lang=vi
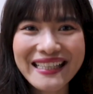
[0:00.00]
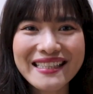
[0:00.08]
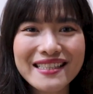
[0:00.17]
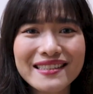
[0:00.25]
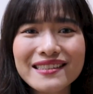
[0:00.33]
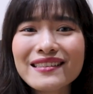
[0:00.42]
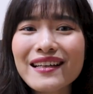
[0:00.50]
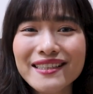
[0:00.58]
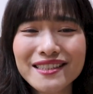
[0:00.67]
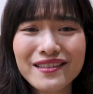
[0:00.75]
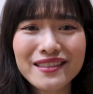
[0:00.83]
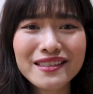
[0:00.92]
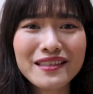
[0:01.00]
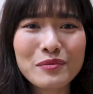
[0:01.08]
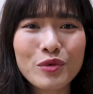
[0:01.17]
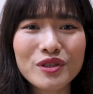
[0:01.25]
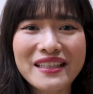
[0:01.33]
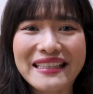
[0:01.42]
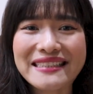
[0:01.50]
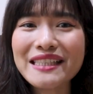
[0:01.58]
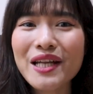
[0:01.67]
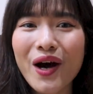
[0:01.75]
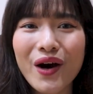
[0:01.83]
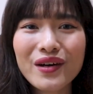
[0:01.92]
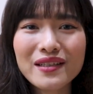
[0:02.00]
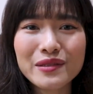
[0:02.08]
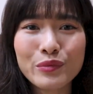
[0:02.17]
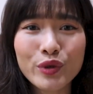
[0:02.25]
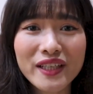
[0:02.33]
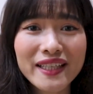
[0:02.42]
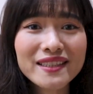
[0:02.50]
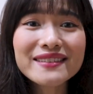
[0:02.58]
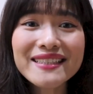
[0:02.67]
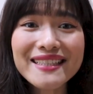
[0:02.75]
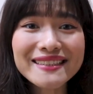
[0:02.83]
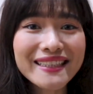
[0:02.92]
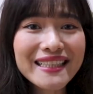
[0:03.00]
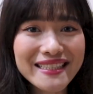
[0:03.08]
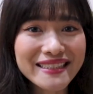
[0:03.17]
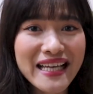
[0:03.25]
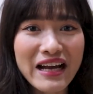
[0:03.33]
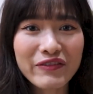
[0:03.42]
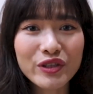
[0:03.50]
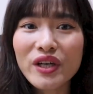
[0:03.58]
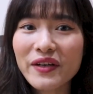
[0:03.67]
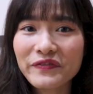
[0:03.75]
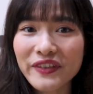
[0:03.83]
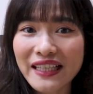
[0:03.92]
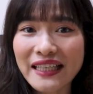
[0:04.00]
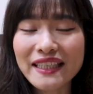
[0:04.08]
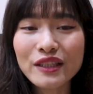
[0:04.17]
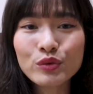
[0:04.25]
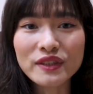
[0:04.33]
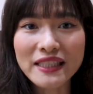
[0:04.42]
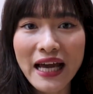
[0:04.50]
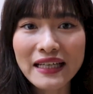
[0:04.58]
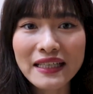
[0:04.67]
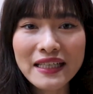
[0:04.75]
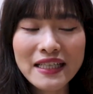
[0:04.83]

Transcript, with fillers: thì giữ lời dường như là một cái gì đó ở một cái cực địa rất là xa và đối lập với cá tính của Trang.